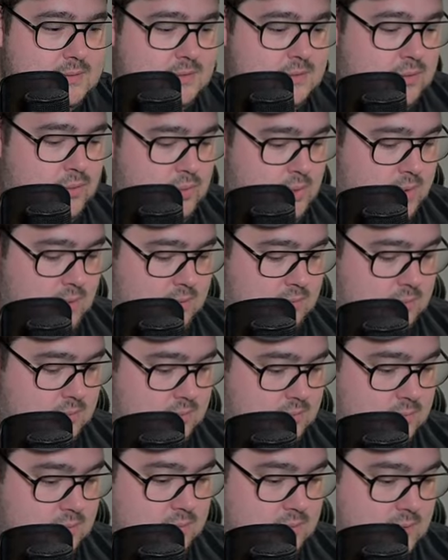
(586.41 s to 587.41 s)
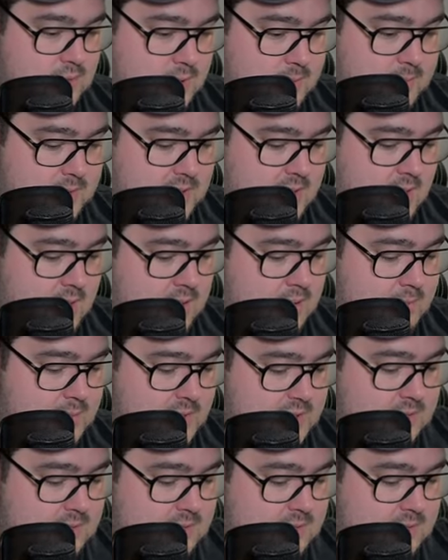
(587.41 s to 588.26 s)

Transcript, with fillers: Cool. Nehme ich gerne mit.